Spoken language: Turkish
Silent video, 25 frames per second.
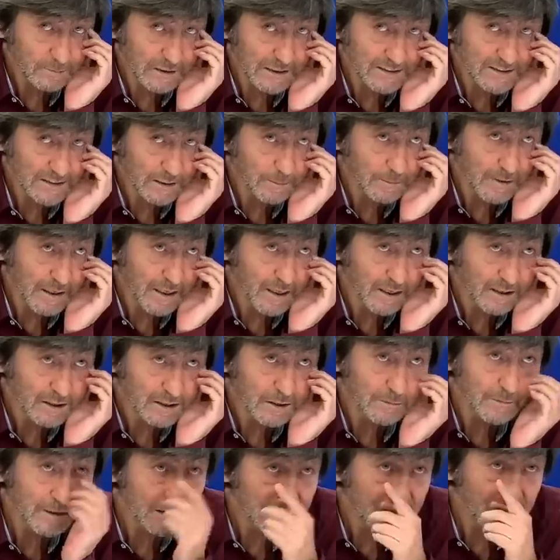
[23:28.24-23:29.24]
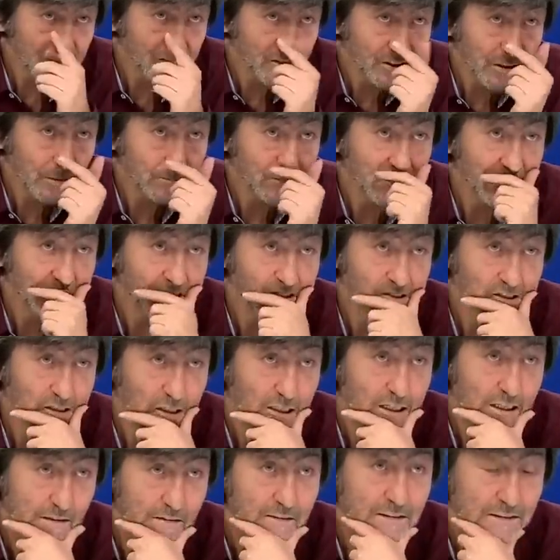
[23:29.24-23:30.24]
Ben de meraklı işte bekleyeceğim. O sırada
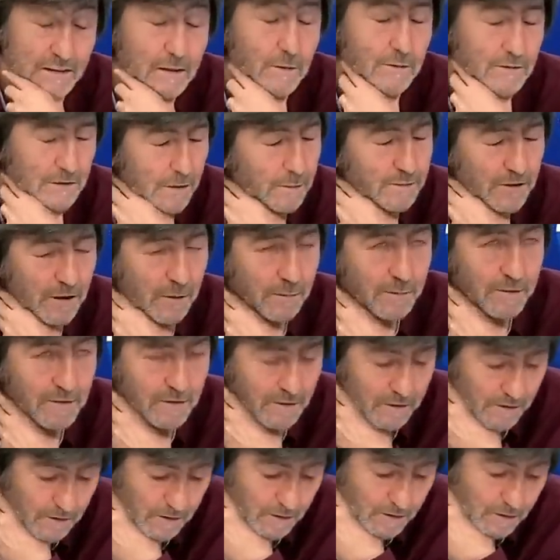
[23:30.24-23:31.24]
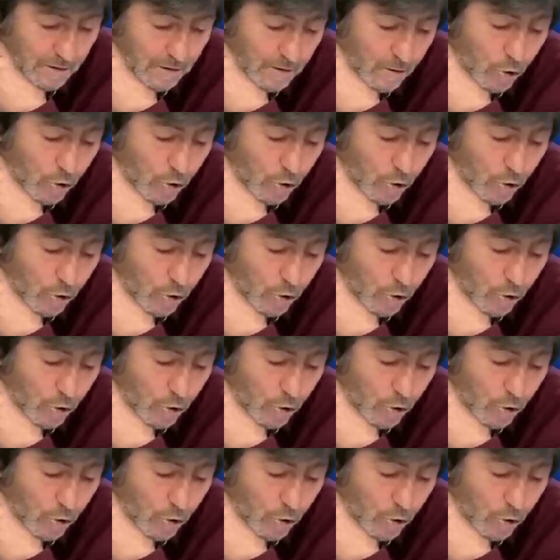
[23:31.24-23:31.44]
edeceğim. hani evet, Tuna tabii, bize tabii. şu